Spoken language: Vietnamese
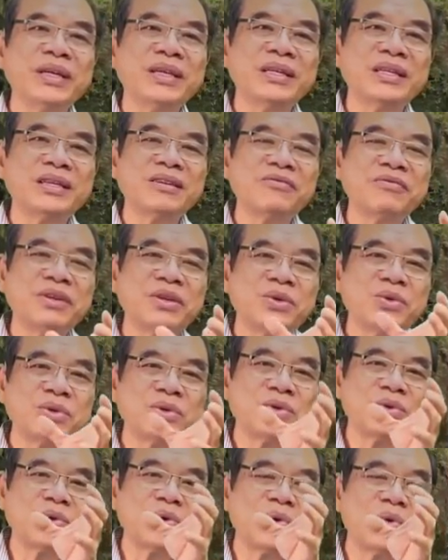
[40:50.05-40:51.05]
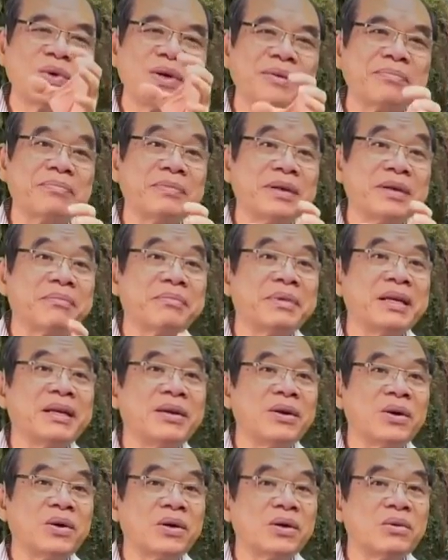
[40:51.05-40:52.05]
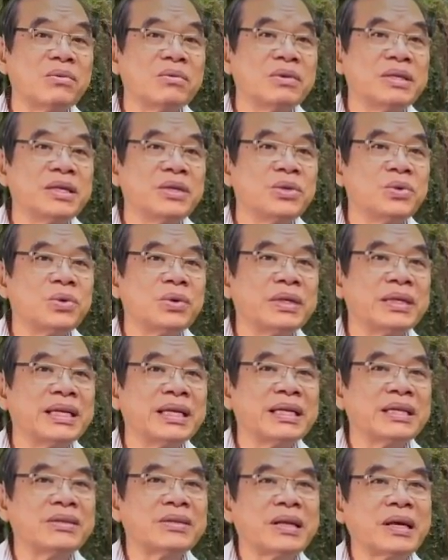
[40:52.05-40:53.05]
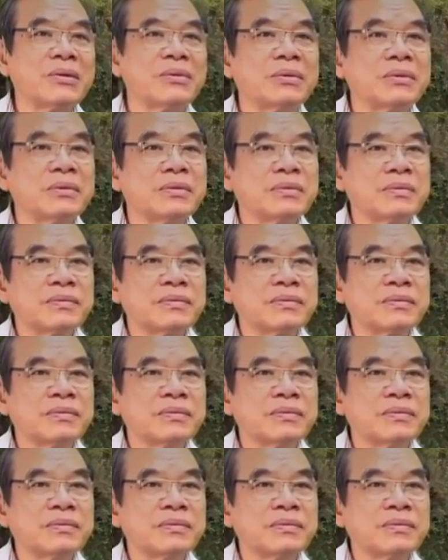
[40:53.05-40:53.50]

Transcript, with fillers: bên ly cà phê và chia sẻ với các bạn tản mạn cuối tuần